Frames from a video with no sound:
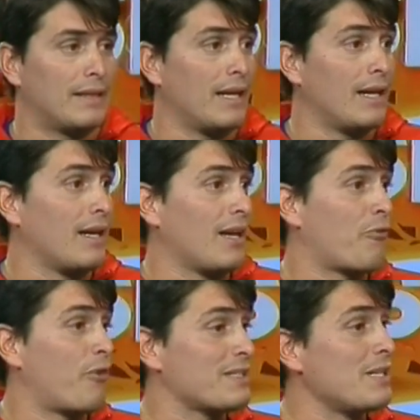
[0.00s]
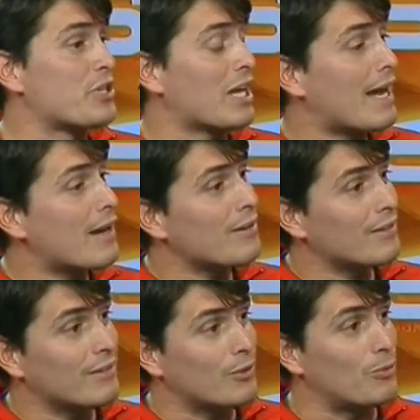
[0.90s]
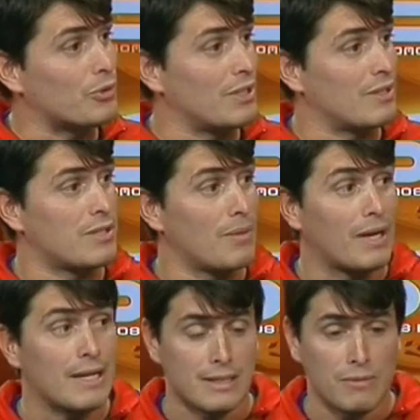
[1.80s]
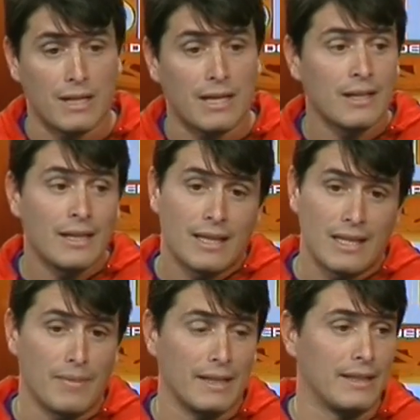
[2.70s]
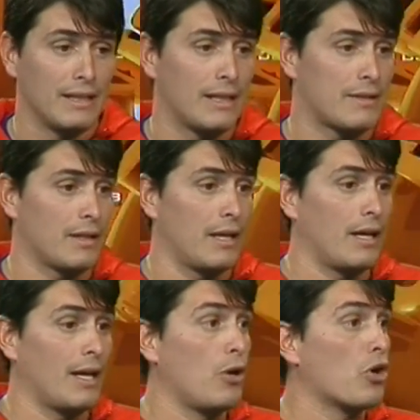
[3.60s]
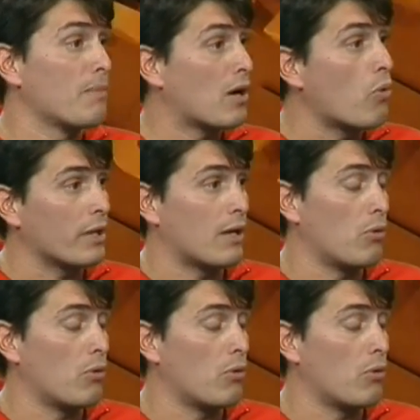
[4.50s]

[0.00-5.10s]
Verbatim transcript: eh, es fácil llegar, como se dice siempre, a la cima y mantenerse es lo que más cuesta.